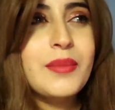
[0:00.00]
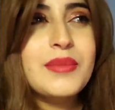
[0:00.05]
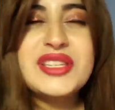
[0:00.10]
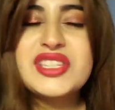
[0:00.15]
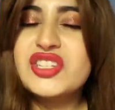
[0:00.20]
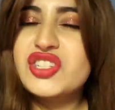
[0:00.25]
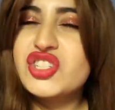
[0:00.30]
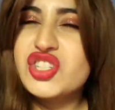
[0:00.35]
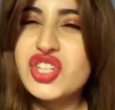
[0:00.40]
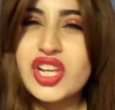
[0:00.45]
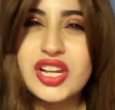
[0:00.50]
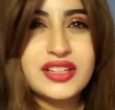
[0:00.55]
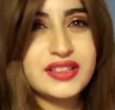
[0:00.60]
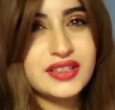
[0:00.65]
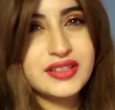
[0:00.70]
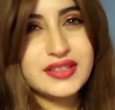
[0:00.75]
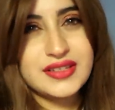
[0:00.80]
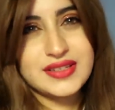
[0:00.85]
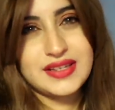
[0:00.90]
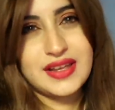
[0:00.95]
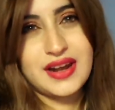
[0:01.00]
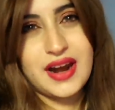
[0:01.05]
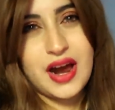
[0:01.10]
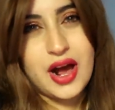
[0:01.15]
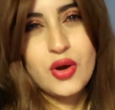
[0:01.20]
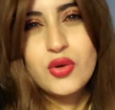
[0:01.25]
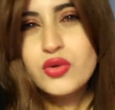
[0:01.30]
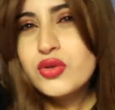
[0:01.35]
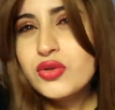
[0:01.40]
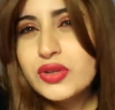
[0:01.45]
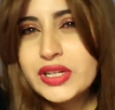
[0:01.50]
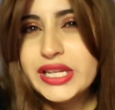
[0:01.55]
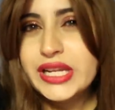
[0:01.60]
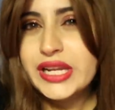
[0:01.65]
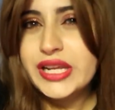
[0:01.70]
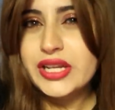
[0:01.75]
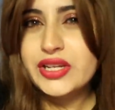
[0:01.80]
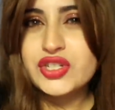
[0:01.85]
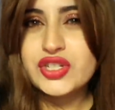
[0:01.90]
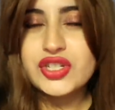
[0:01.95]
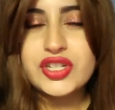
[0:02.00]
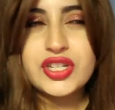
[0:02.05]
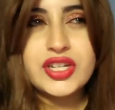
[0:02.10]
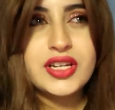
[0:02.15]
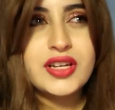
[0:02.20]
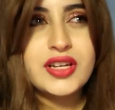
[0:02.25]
بس انجلطت الصراحة قولوا لي ليش